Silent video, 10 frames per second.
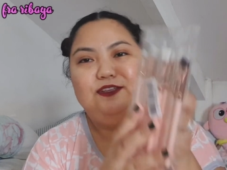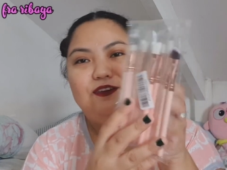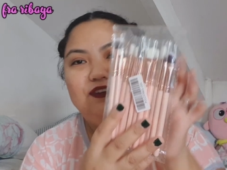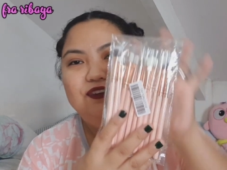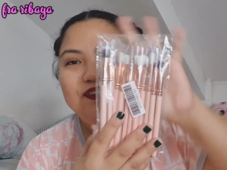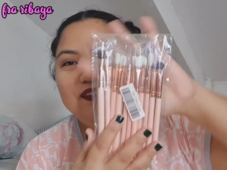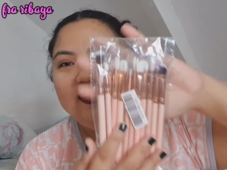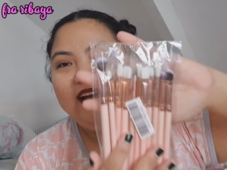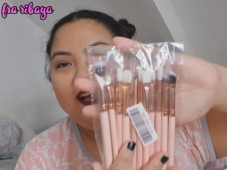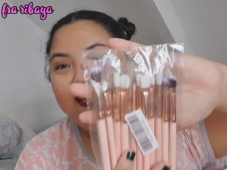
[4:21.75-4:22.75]
Ito.
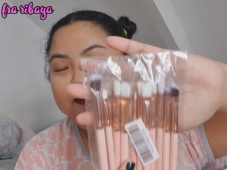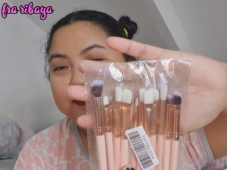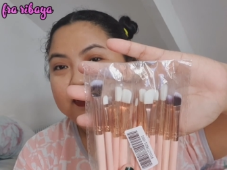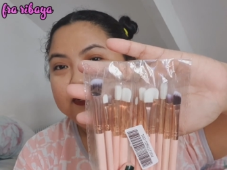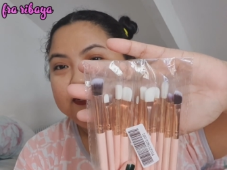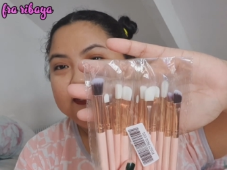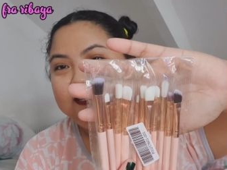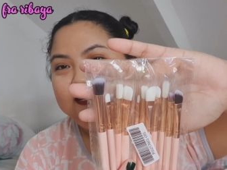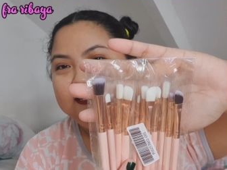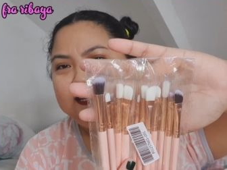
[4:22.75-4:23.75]
Eye brushes
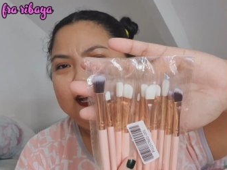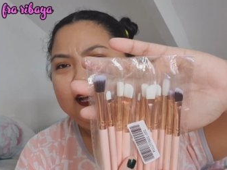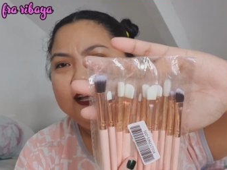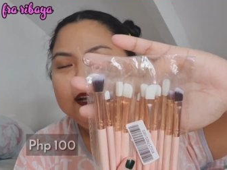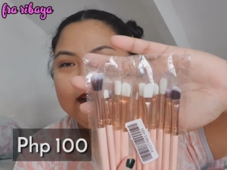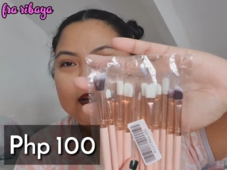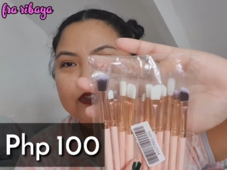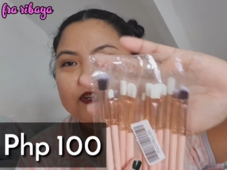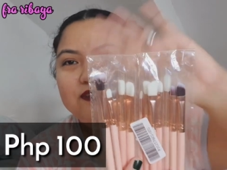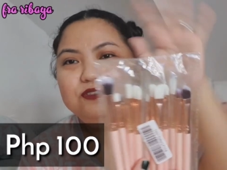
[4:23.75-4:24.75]
din siya.
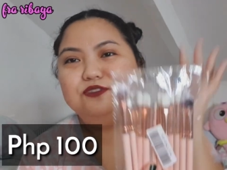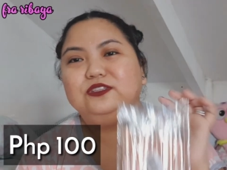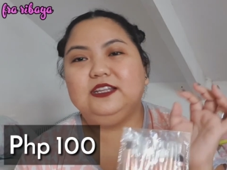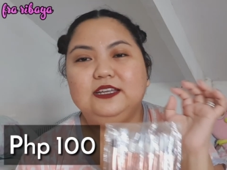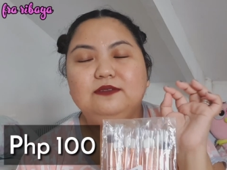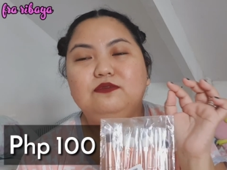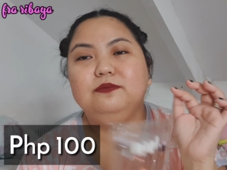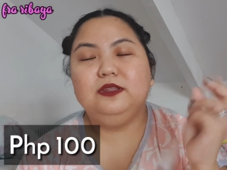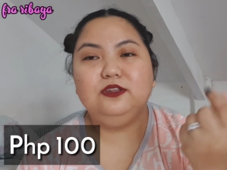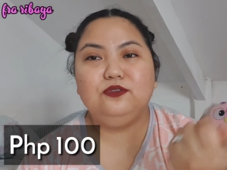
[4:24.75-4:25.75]
Actually, gusto ko talagang
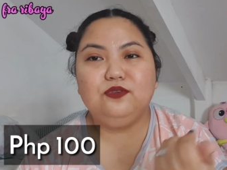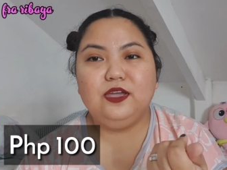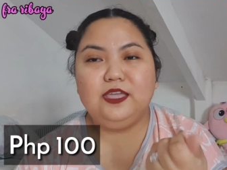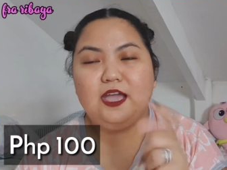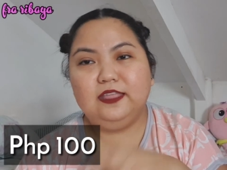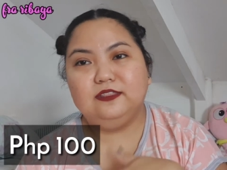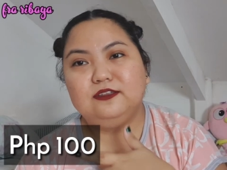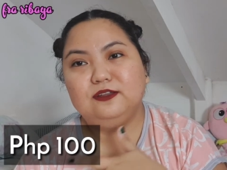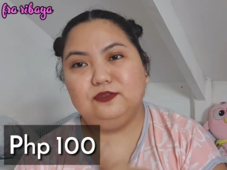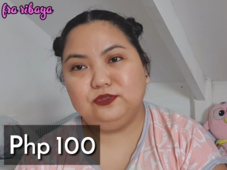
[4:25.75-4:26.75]
bumili nung kay Ann
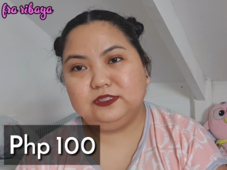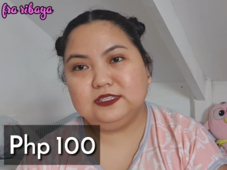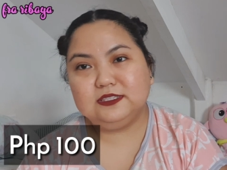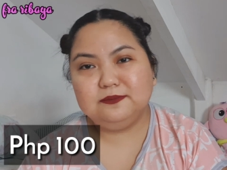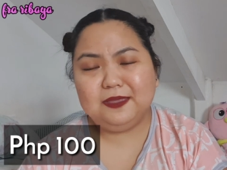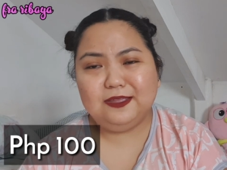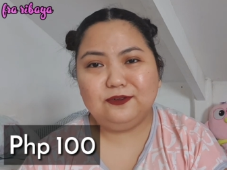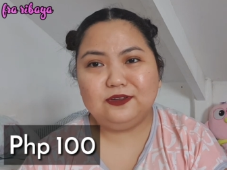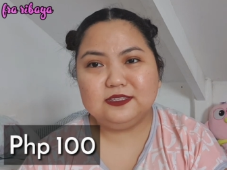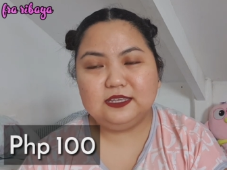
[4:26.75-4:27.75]
Clothes.
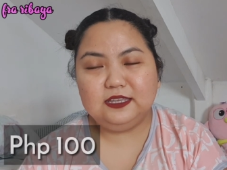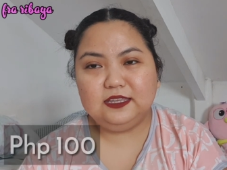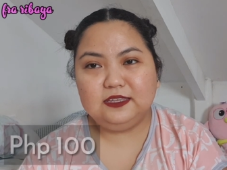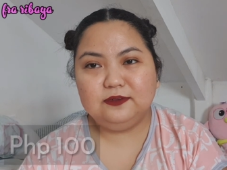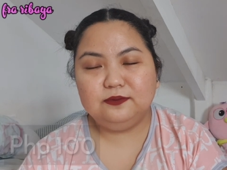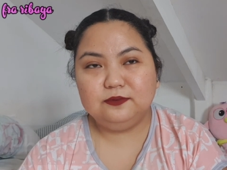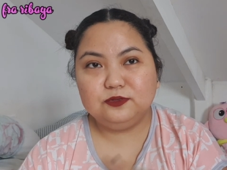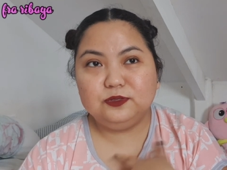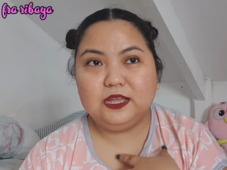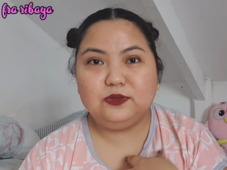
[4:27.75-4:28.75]
Pero kasi
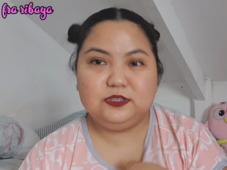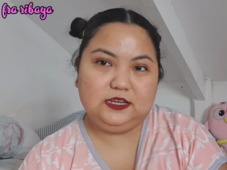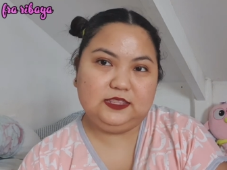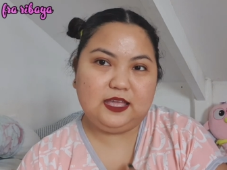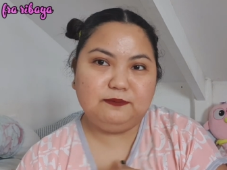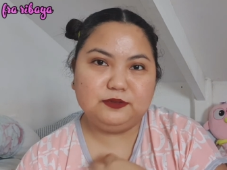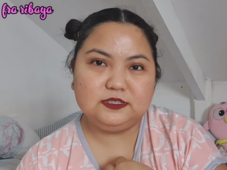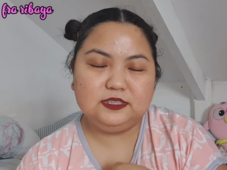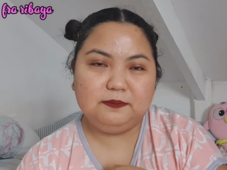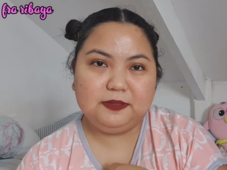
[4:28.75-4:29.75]
sold out siya.
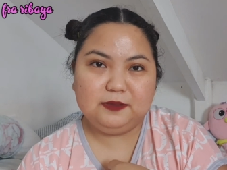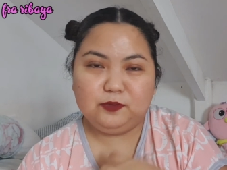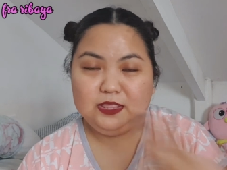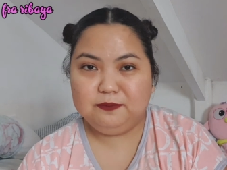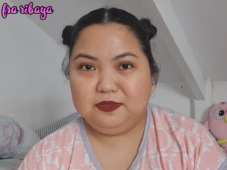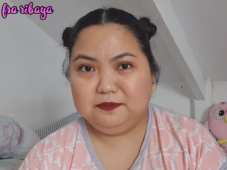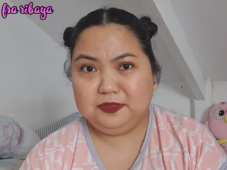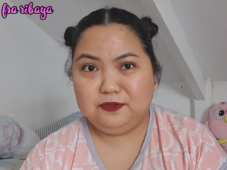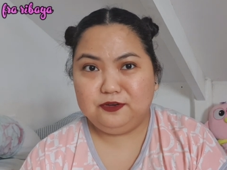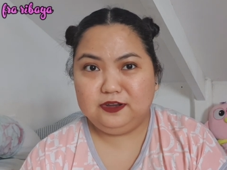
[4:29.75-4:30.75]
Tapos, di pala pwede
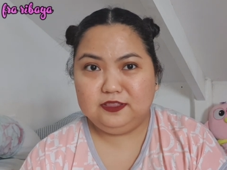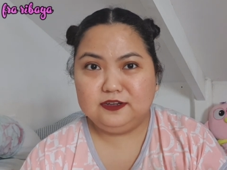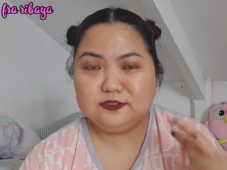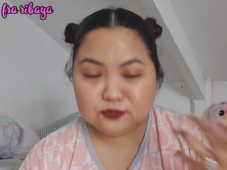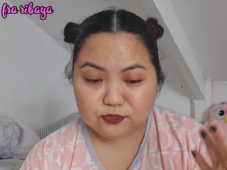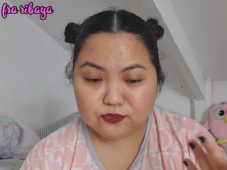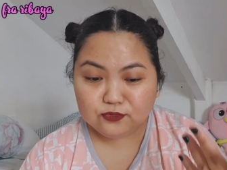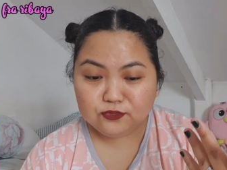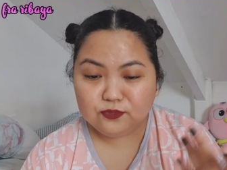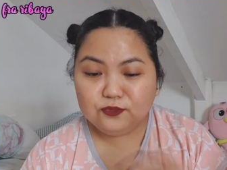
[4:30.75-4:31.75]
mag-pre-order. So,
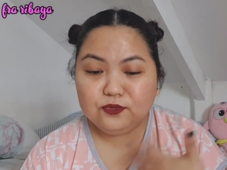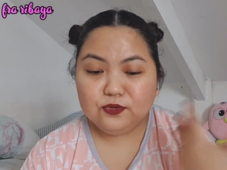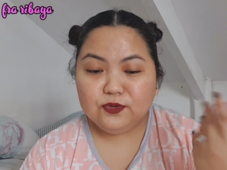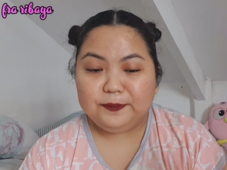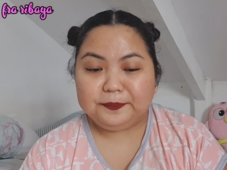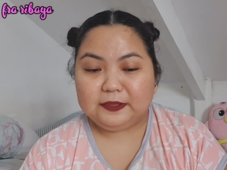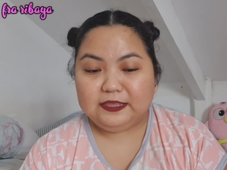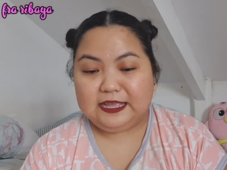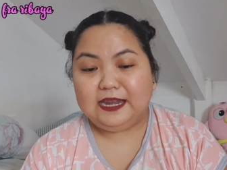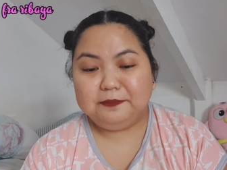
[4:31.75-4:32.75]

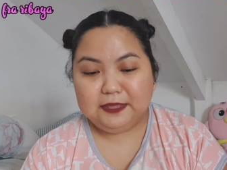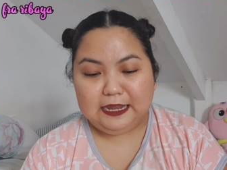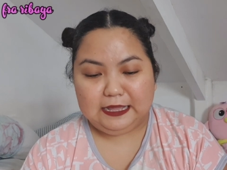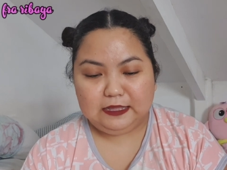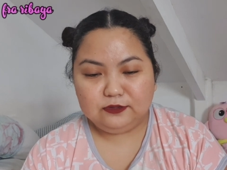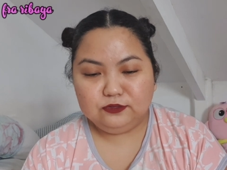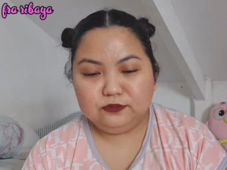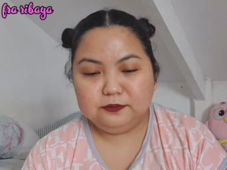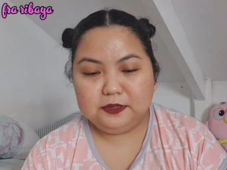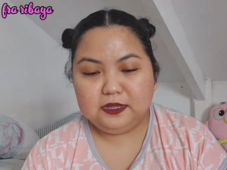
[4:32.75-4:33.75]
naghanap na lang ako
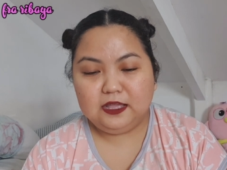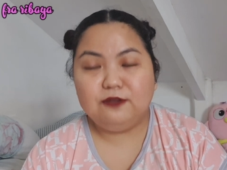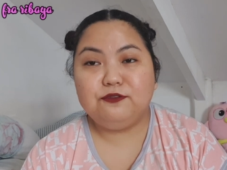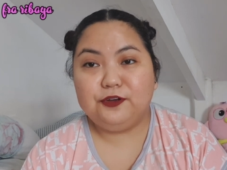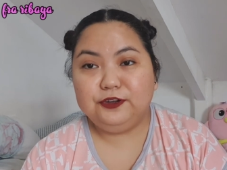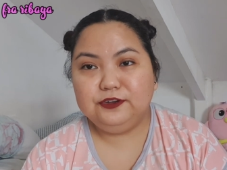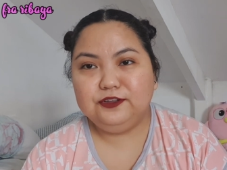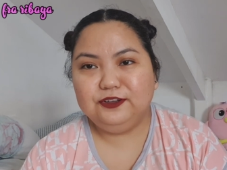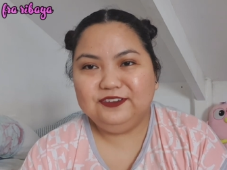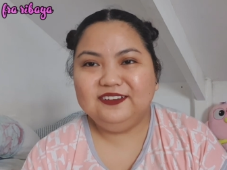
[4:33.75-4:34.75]
ng mga afford
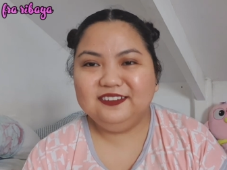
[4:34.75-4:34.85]
ko.